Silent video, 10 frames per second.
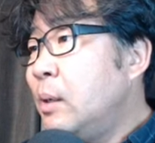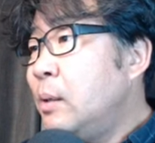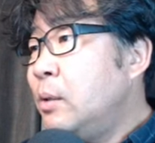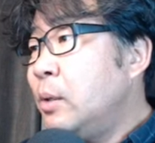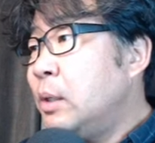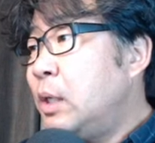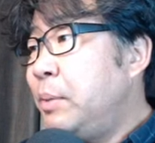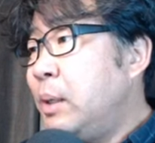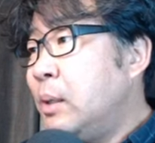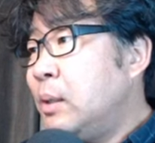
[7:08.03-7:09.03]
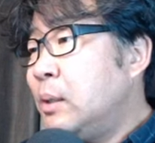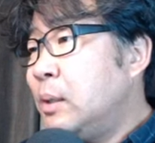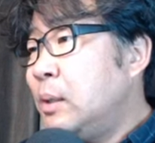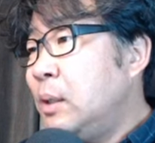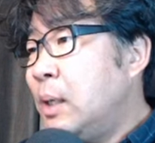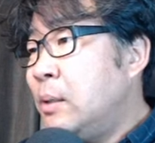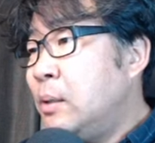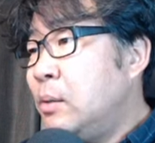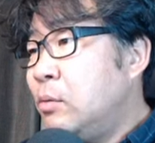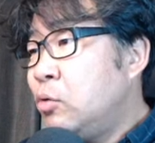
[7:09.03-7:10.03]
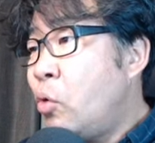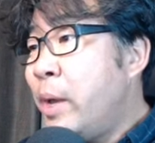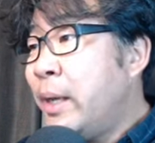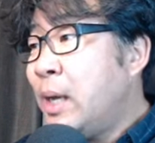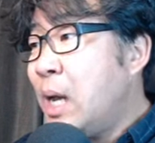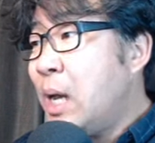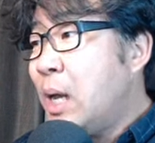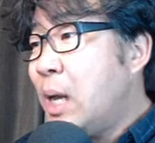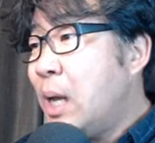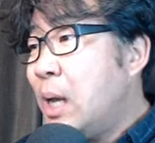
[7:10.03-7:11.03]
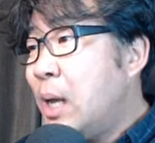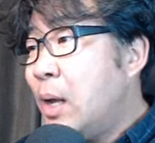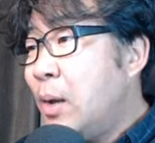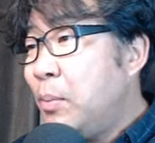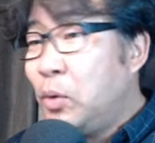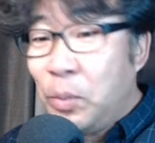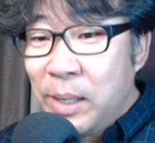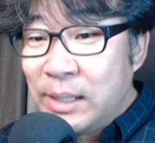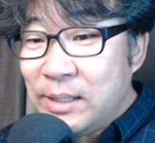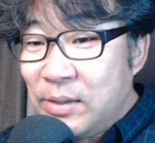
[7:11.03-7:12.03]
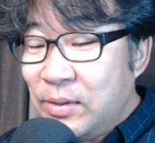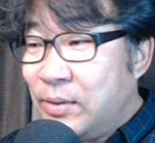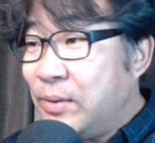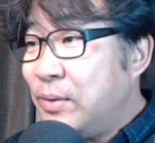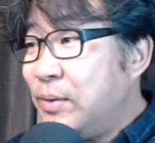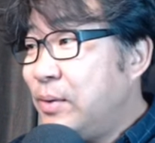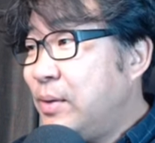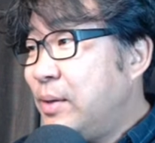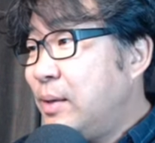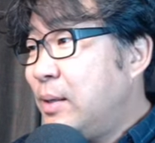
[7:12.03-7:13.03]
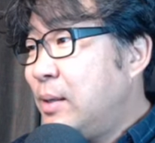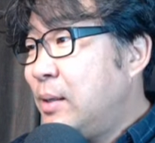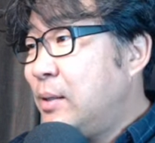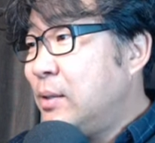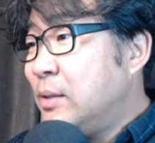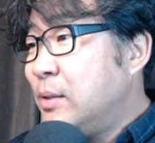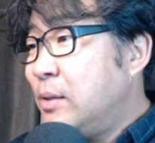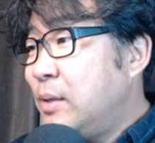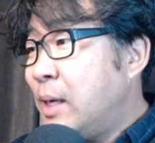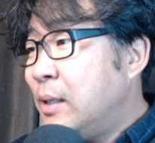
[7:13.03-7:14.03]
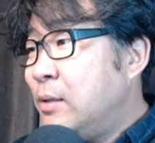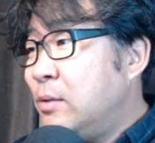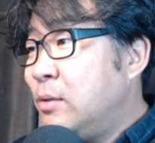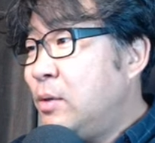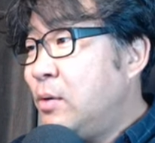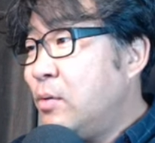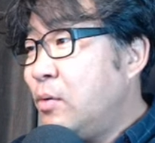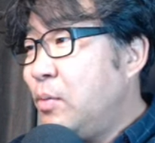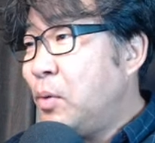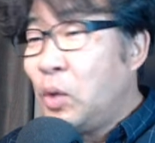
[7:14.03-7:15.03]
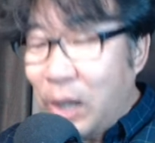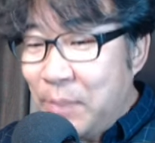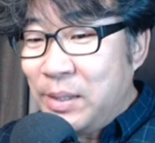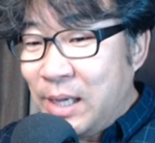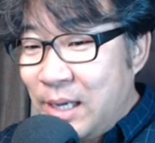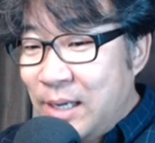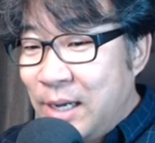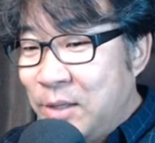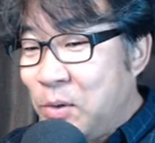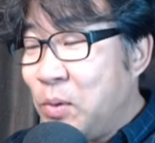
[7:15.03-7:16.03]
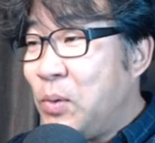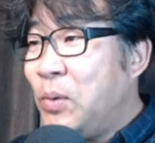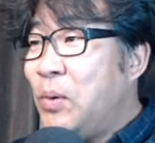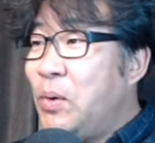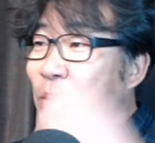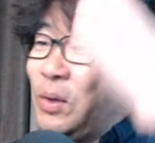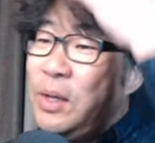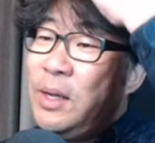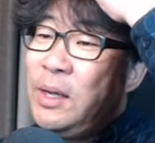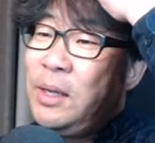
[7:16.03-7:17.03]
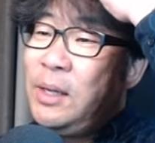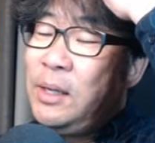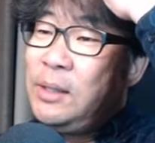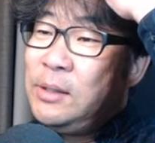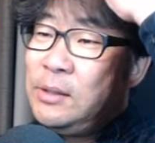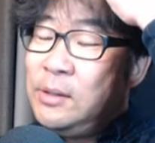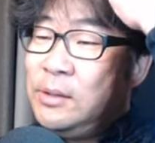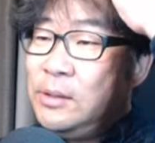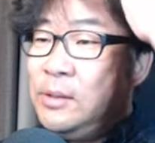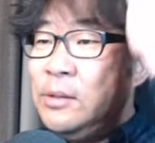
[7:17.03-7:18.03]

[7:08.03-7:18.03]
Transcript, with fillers: 여기 TV가 있는 여기 고양이가 못 도망가죠. 여기서 아이들도 띄워놓고 못 당합니다. 가둬놓고 그런